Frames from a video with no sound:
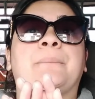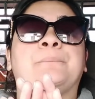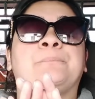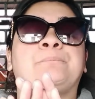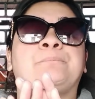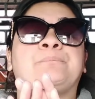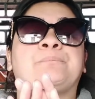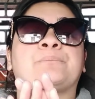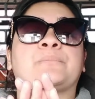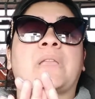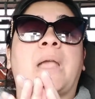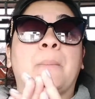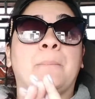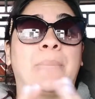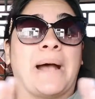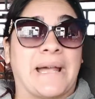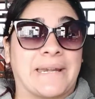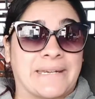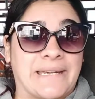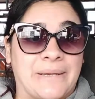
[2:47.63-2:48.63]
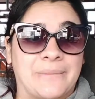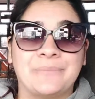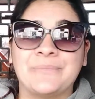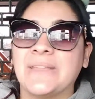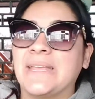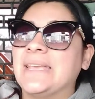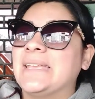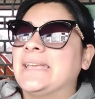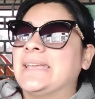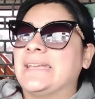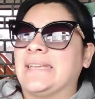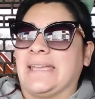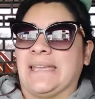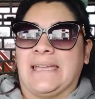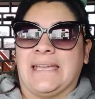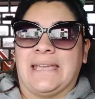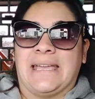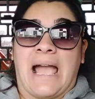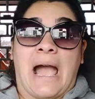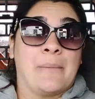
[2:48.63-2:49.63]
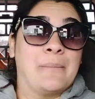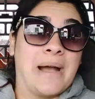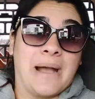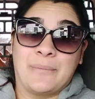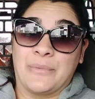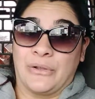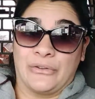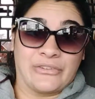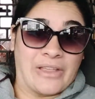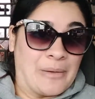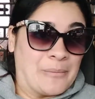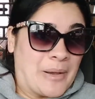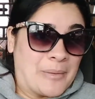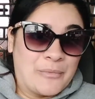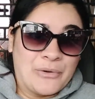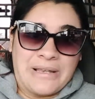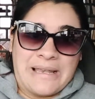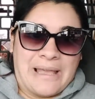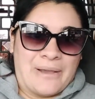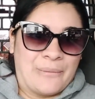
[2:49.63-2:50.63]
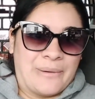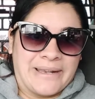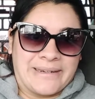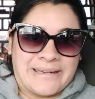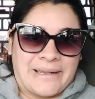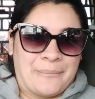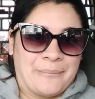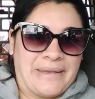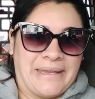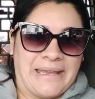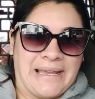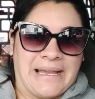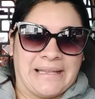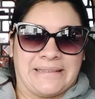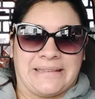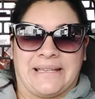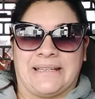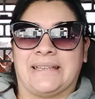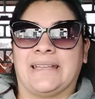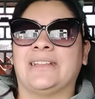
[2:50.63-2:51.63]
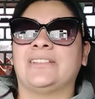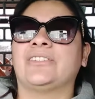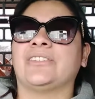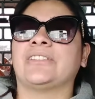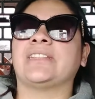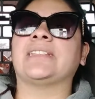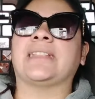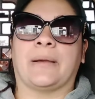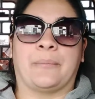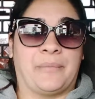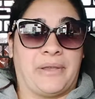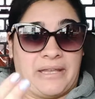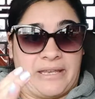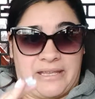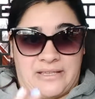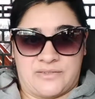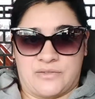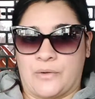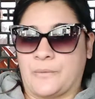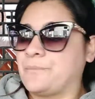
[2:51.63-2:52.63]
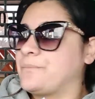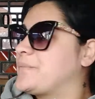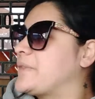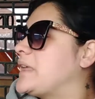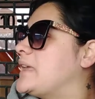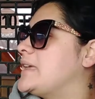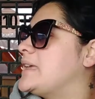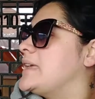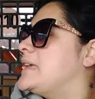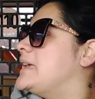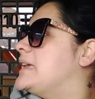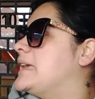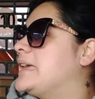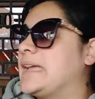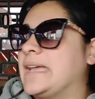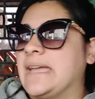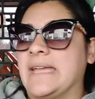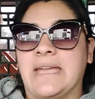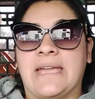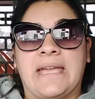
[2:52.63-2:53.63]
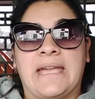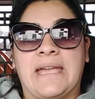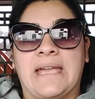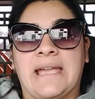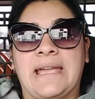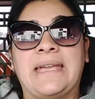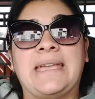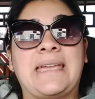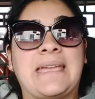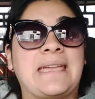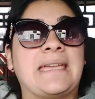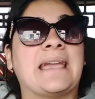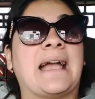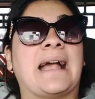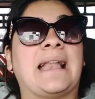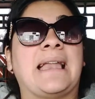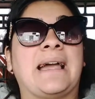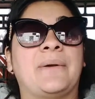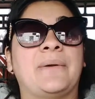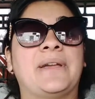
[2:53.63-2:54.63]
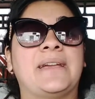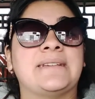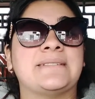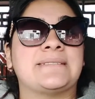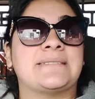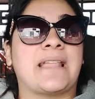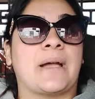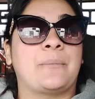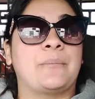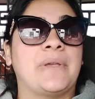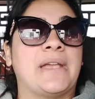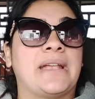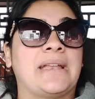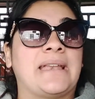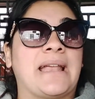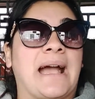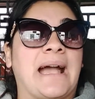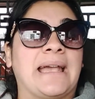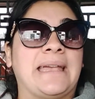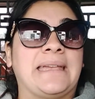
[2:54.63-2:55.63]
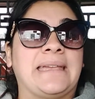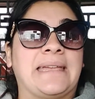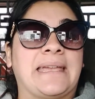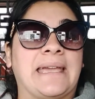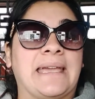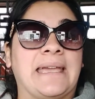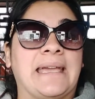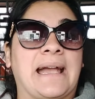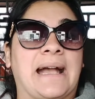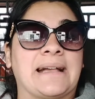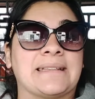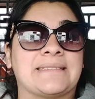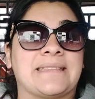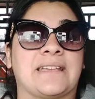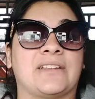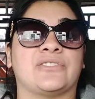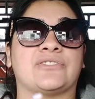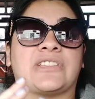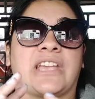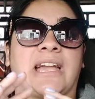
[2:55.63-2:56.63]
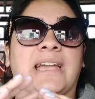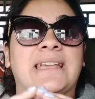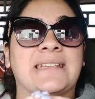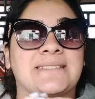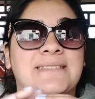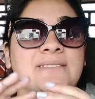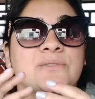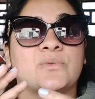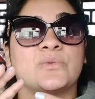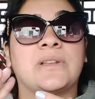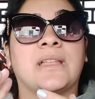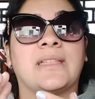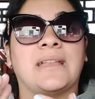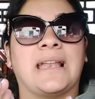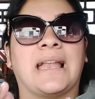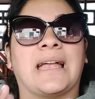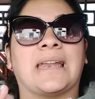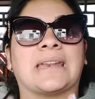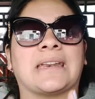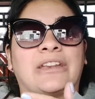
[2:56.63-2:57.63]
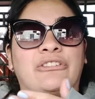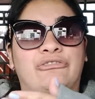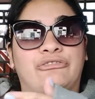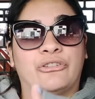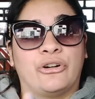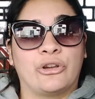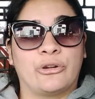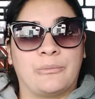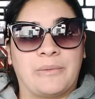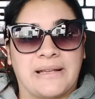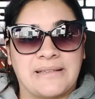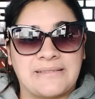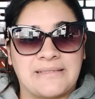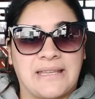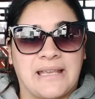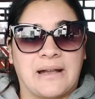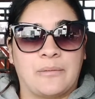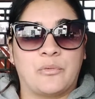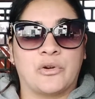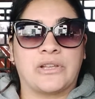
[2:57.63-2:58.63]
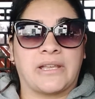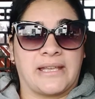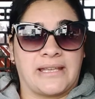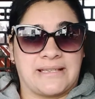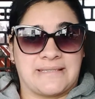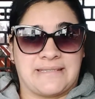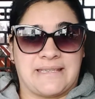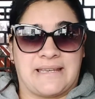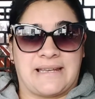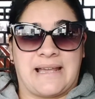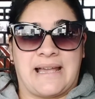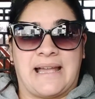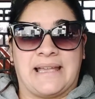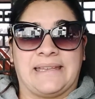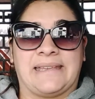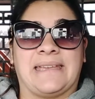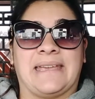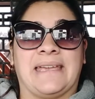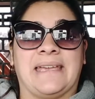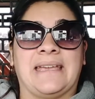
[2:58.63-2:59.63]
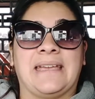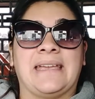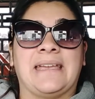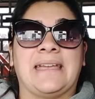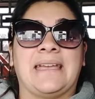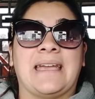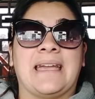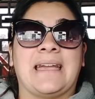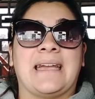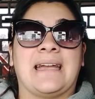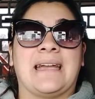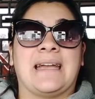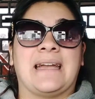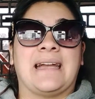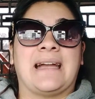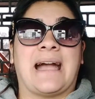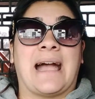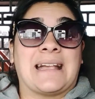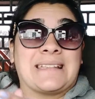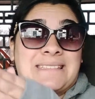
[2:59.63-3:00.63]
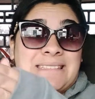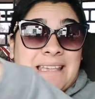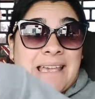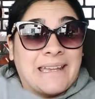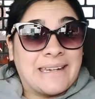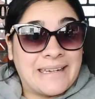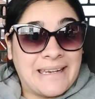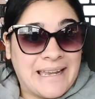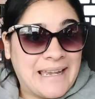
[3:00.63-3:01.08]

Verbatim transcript: mm, barra, que amamos, amamos las barras, me encantan. Entonces también eso. Eh, y a la vez también hay que hacer, o sea, esa es una de las reformas, digamos, que hay que hacer. Hay que hacer